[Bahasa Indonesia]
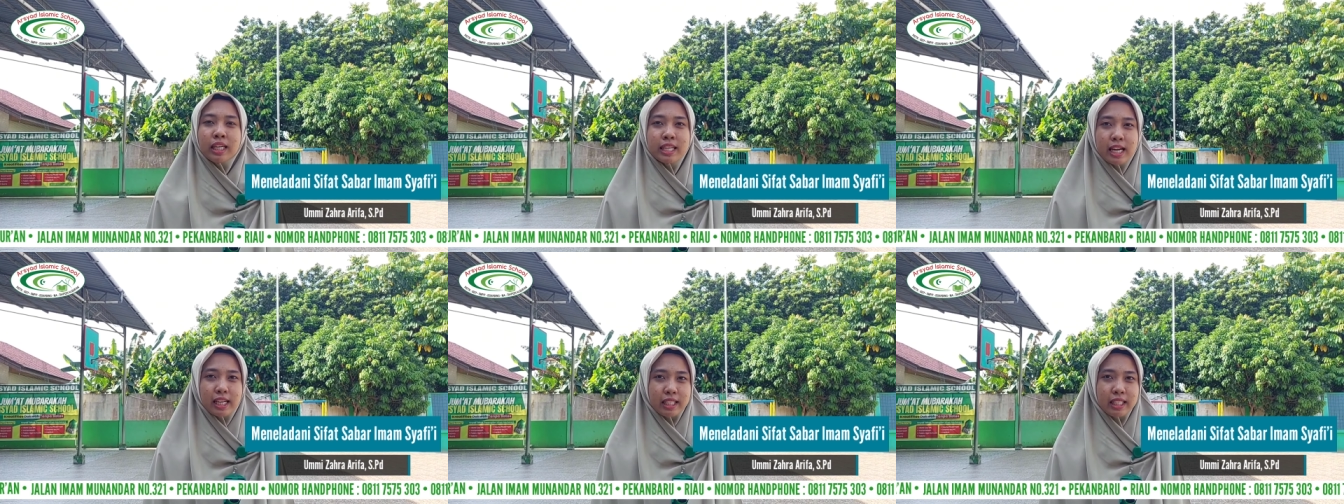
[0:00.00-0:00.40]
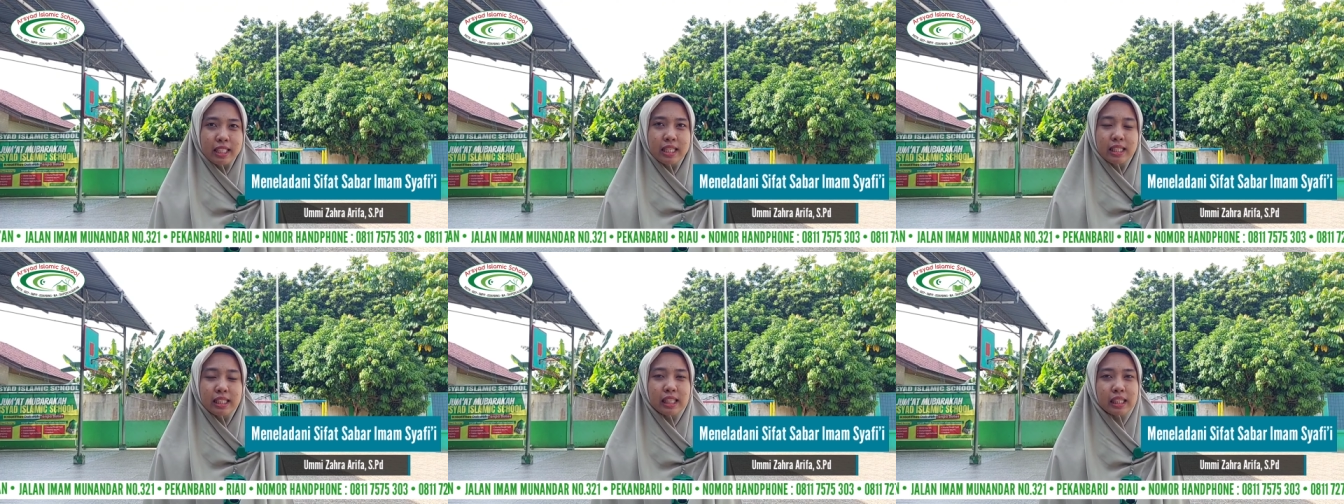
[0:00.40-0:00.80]

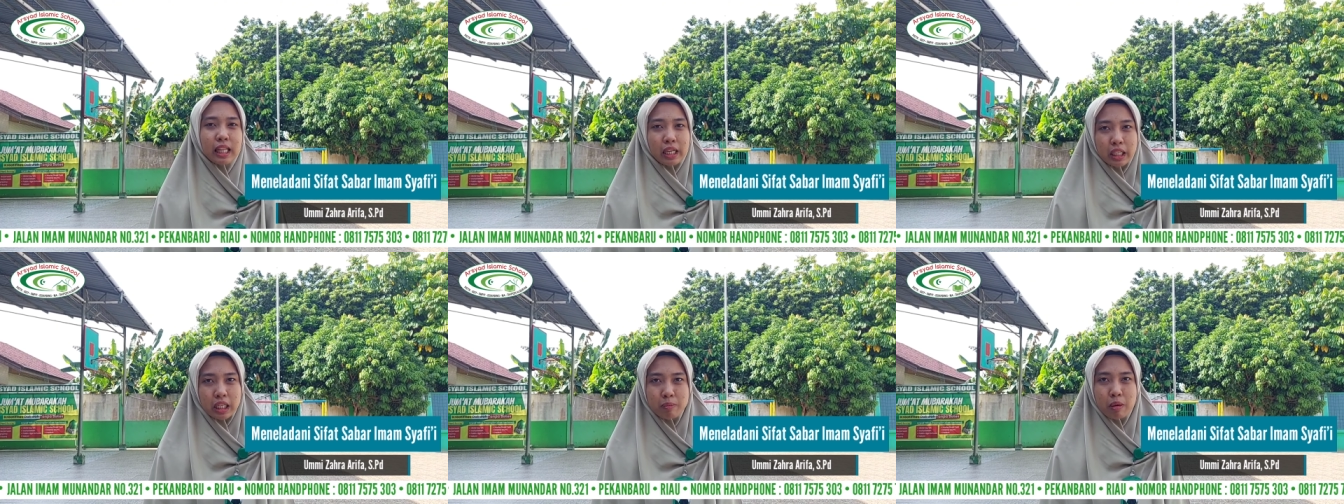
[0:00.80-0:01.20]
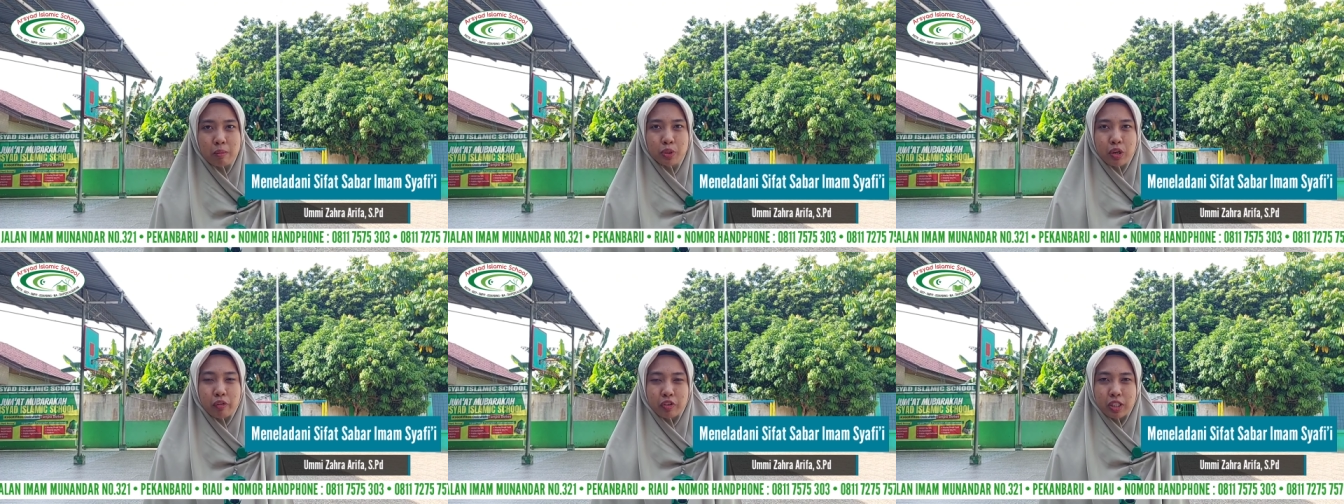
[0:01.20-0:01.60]
yakni tentang Imam
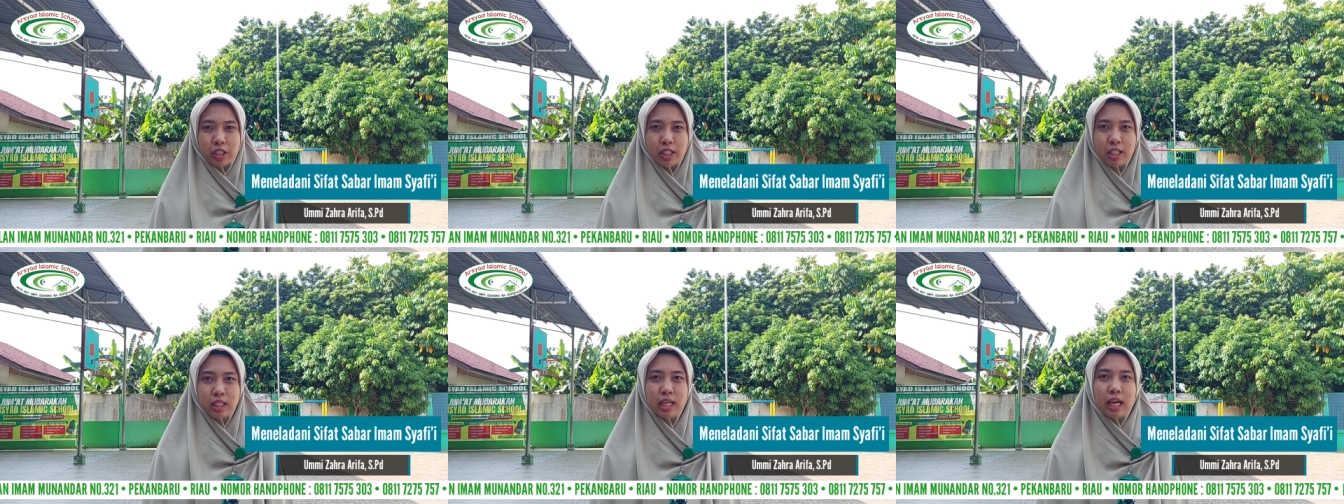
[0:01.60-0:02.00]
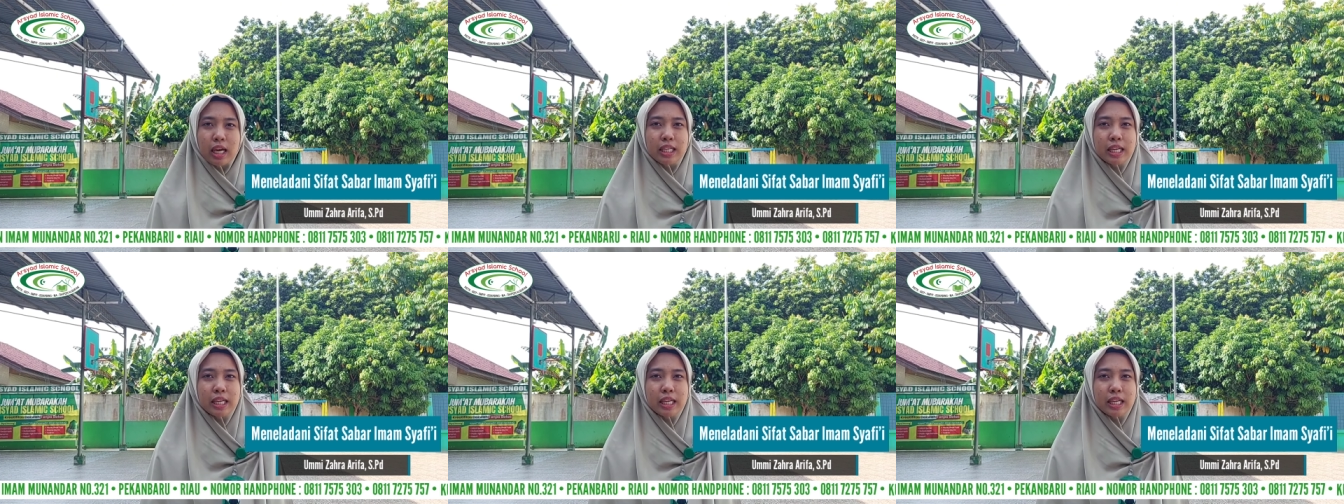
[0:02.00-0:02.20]
Syafi'i